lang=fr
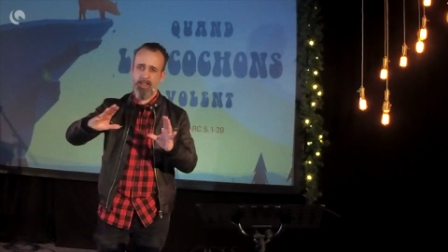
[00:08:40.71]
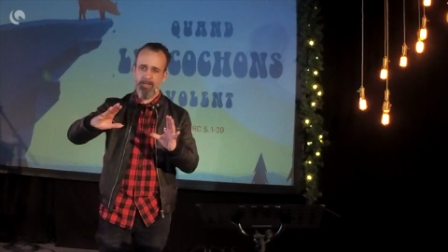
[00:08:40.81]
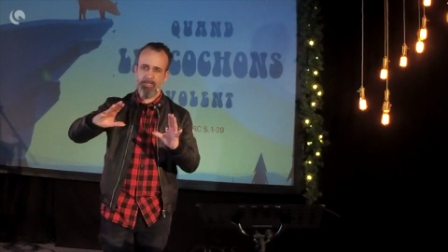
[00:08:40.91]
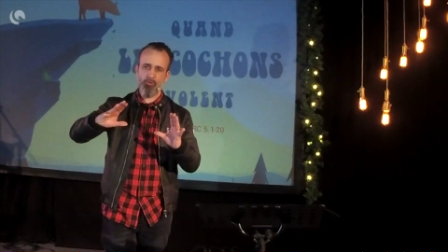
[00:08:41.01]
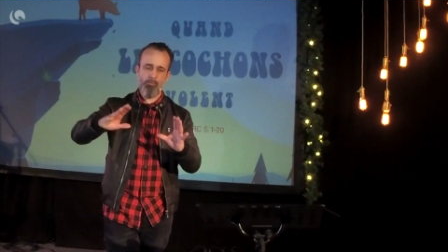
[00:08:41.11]

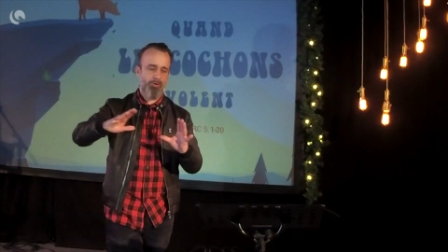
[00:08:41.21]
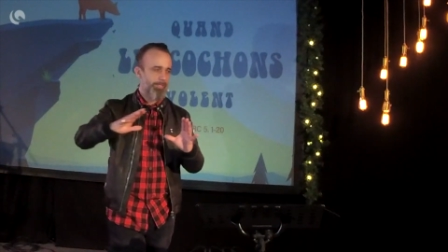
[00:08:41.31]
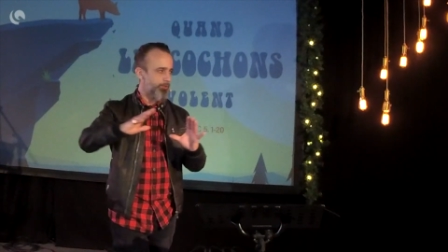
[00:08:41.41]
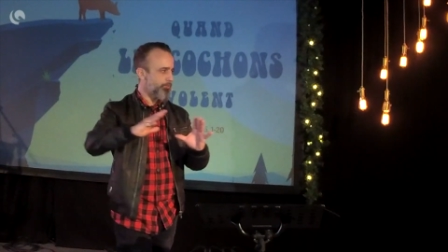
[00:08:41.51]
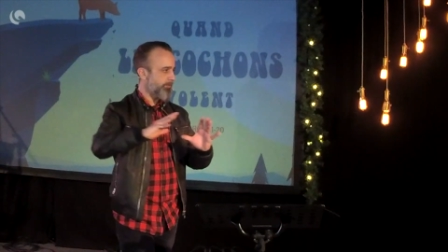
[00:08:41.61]
Les tombeaux
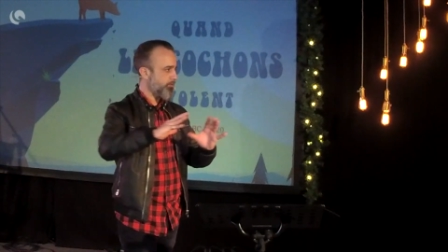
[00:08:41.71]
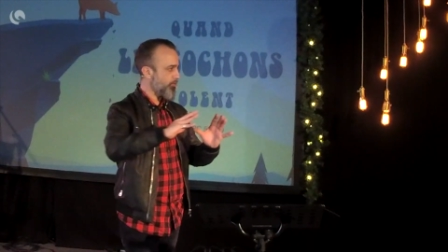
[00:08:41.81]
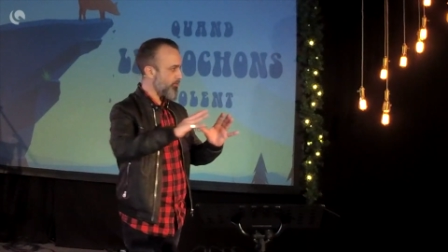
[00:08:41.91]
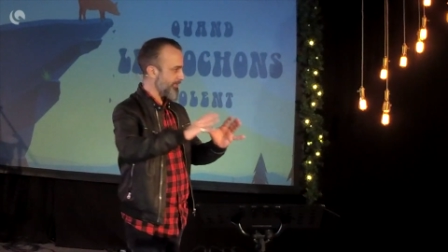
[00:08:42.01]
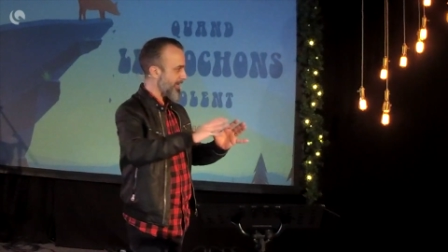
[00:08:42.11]
étaient souvent
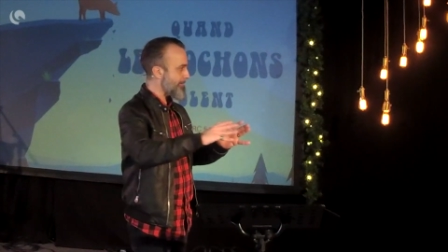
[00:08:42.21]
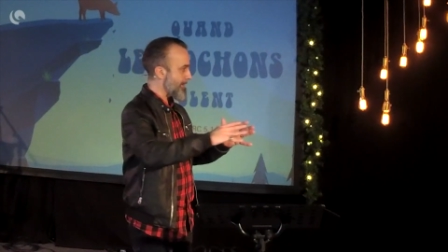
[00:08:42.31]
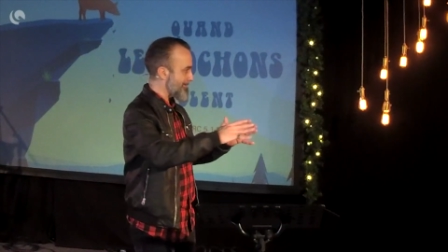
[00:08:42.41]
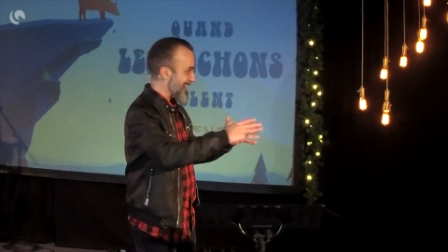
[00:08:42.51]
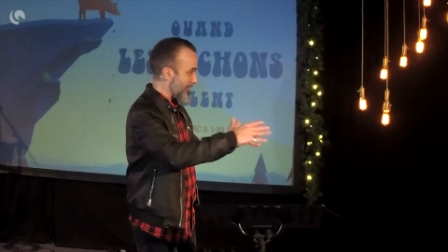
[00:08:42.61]
creusés à
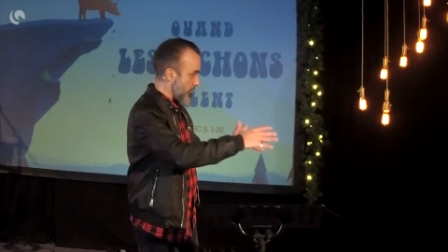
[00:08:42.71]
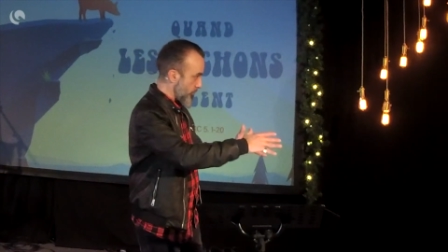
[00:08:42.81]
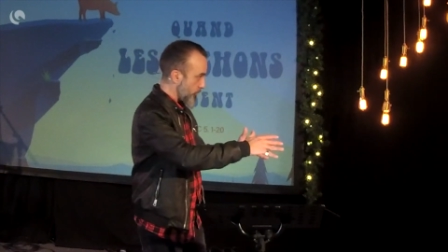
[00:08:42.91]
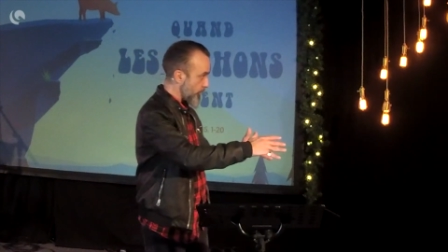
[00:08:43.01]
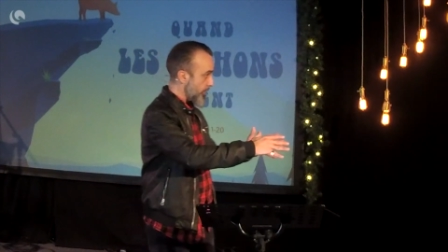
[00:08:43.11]
même la
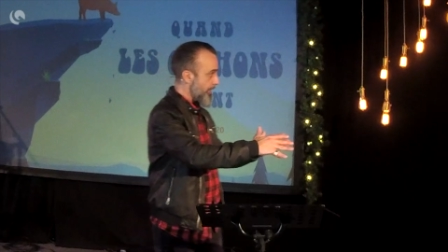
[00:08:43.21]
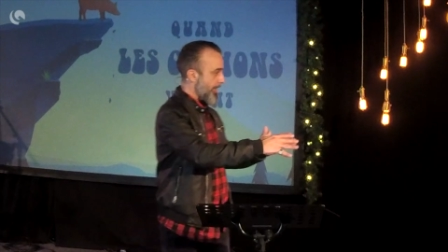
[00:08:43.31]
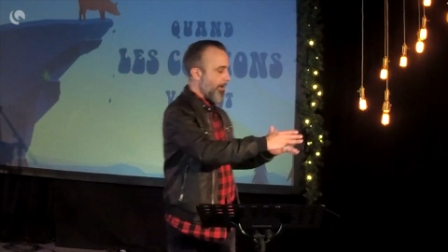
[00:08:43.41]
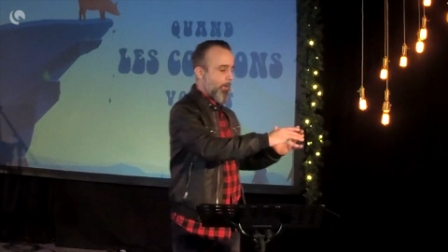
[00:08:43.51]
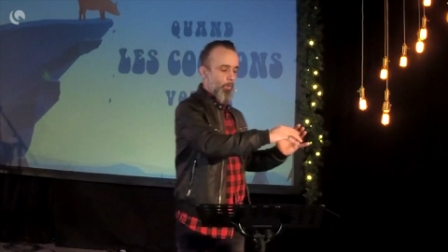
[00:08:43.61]
roche
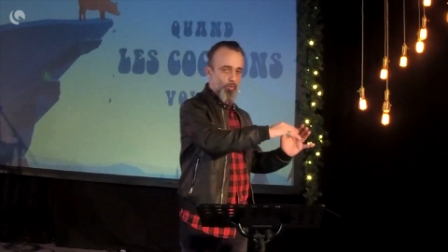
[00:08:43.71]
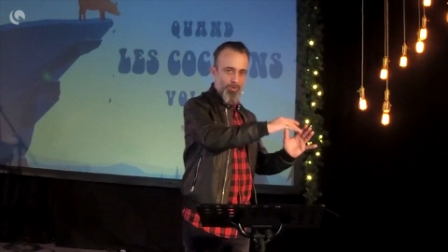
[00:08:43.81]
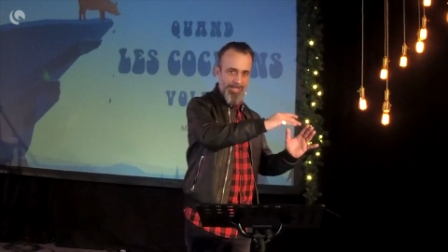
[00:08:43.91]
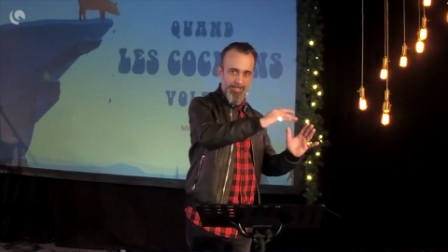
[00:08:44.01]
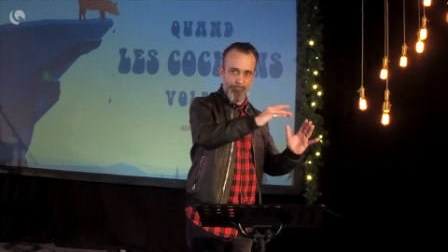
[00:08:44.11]
et on
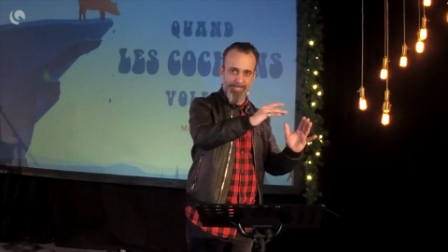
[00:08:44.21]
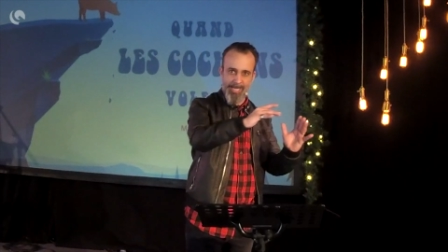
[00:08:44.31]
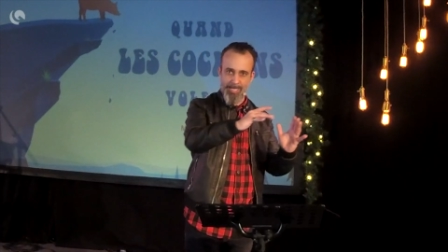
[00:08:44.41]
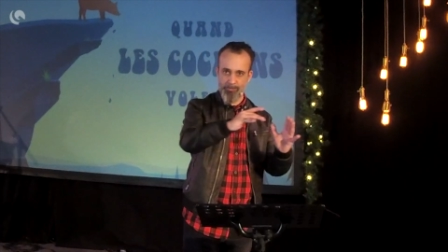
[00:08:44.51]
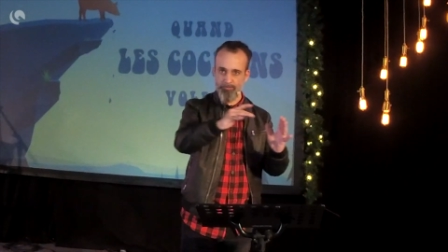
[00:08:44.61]
roulait des
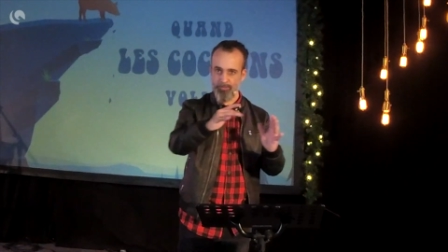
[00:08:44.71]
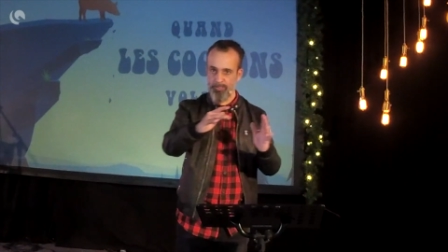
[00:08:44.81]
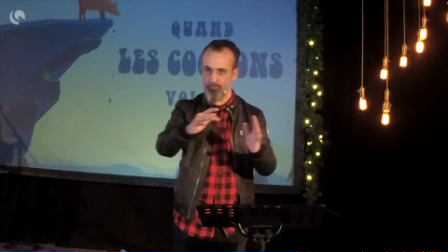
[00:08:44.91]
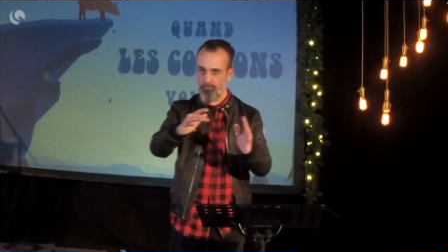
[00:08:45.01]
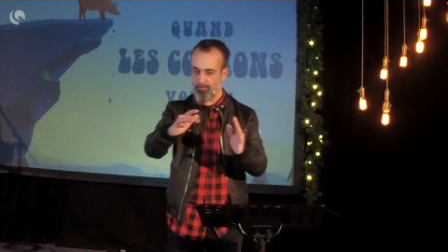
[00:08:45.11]
pierres devant les
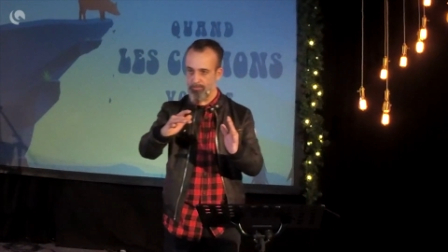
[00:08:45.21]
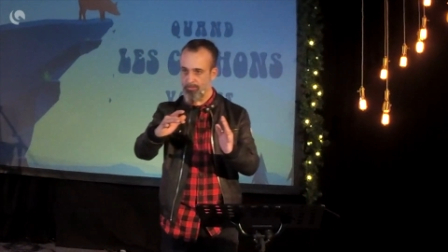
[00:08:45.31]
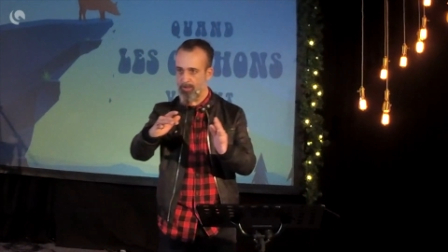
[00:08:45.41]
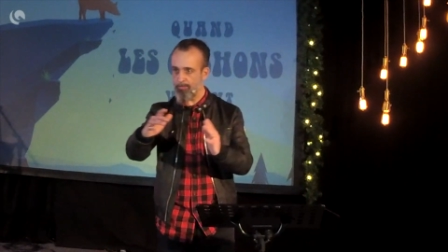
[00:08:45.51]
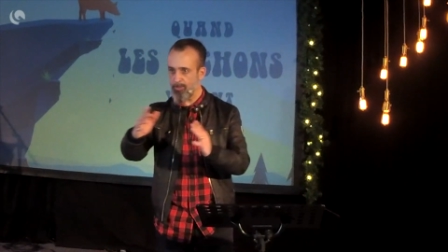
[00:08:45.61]
tombes,
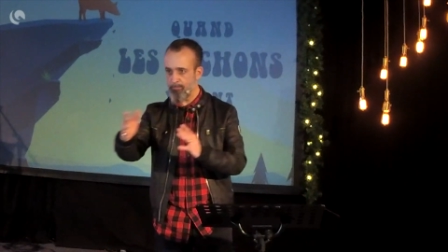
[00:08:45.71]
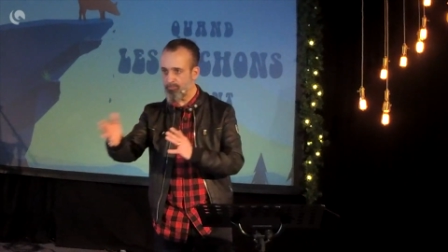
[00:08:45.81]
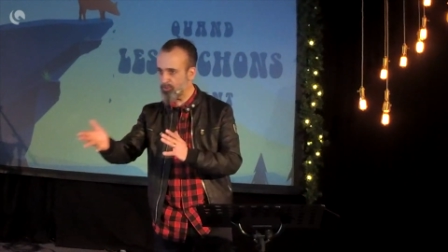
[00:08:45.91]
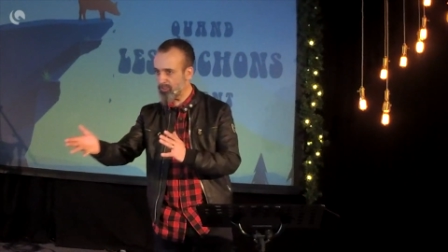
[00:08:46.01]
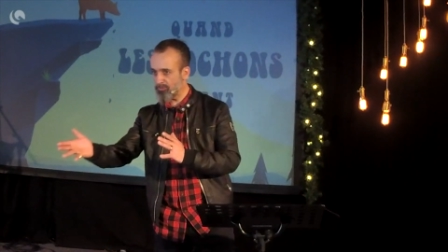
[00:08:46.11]
comme, comme
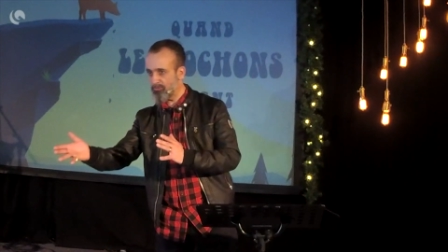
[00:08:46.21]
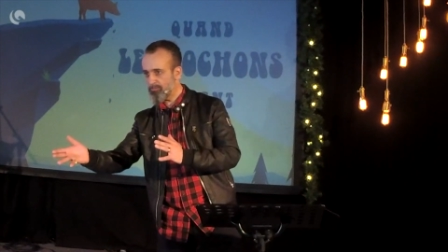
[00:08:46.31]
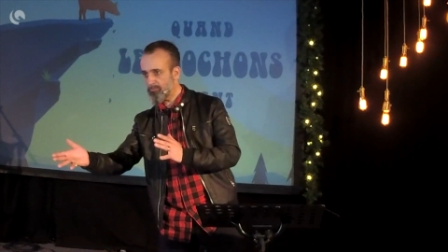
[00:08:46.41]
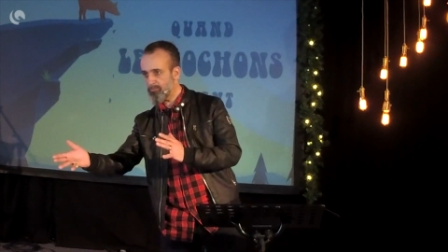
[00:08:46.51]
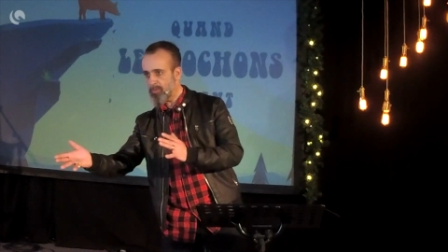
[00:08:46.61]
pour Jésus,
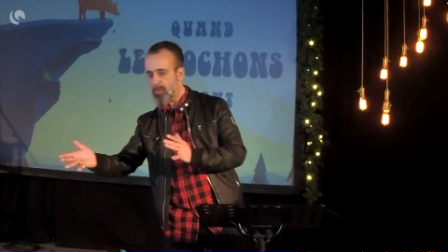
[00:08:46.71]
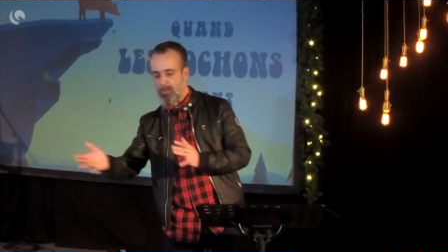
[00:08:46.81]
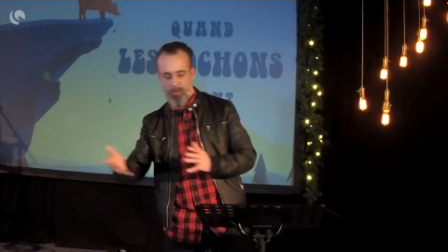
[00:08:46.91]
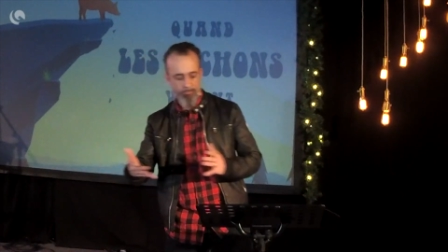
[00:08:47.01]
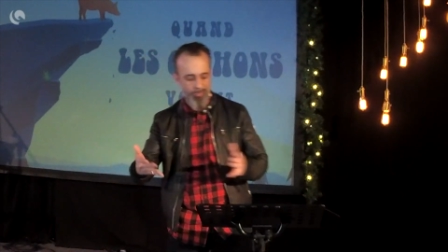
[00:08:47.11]

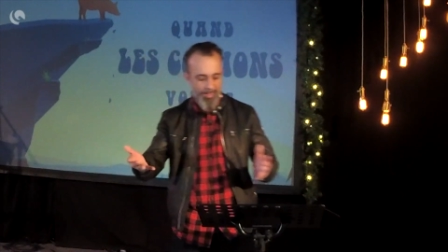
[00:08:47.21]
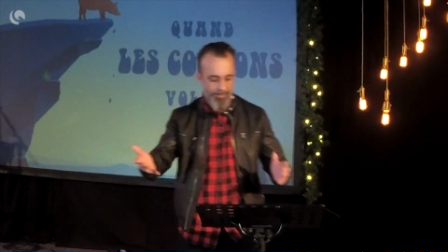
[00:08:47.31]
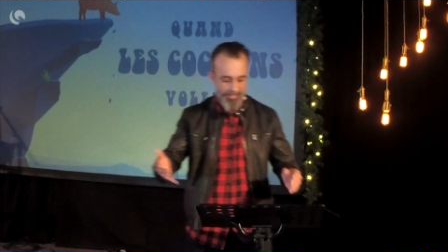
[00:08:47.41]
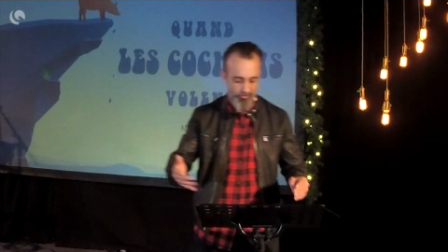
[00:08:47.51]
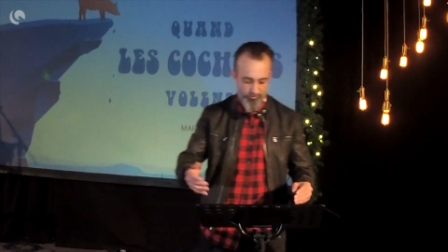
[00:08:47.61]
comme pour
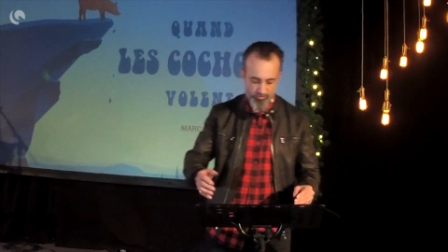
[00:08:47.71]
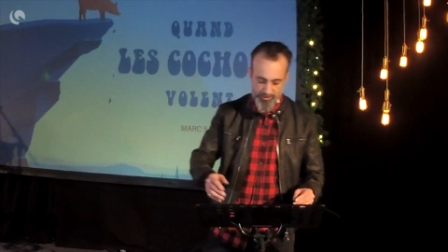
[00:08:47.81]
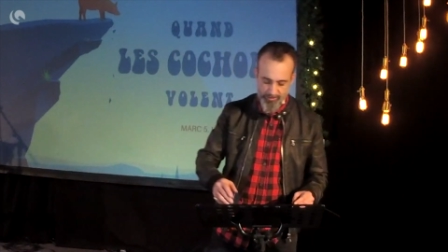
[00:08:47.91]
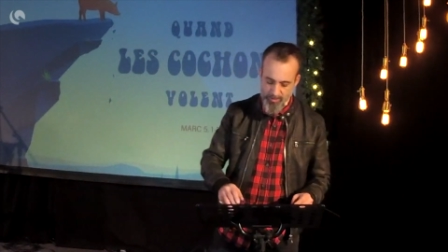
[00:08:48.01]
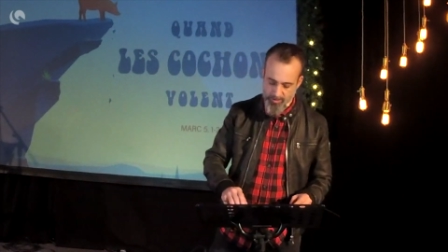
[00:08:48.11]
la tombe du
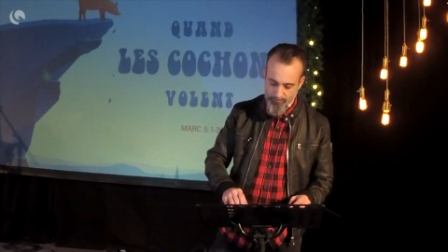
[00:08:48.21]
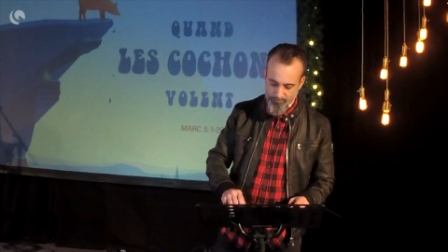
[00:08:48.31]
Seigneur.